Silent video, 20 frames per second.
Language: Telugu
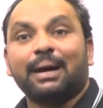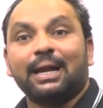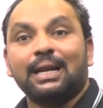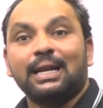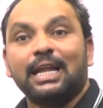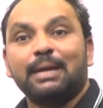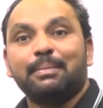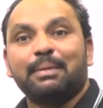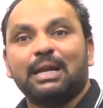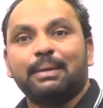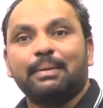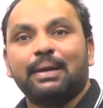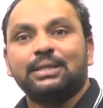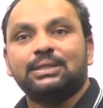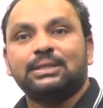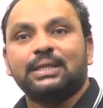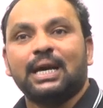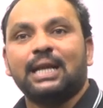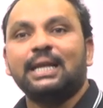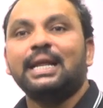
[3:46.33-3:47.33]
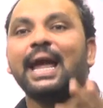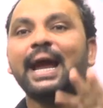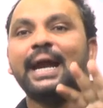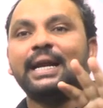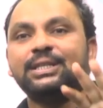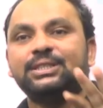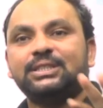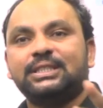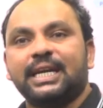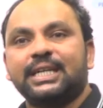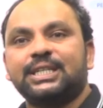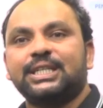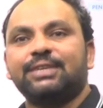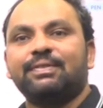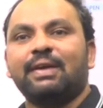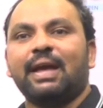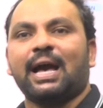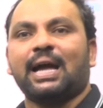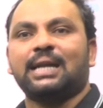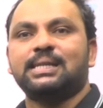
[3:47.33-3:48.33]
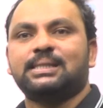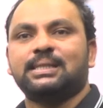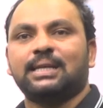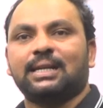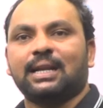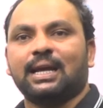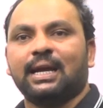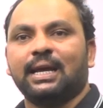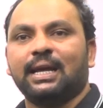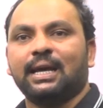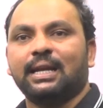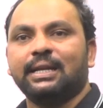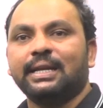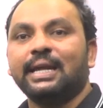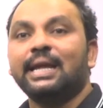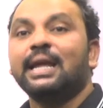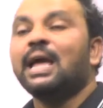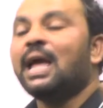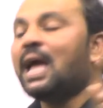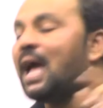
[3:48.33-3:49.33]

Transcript: మళ్ళీ మనం ఏం చేయాలి అడ్జెక్టివే ఆన్సర్ రాయాలి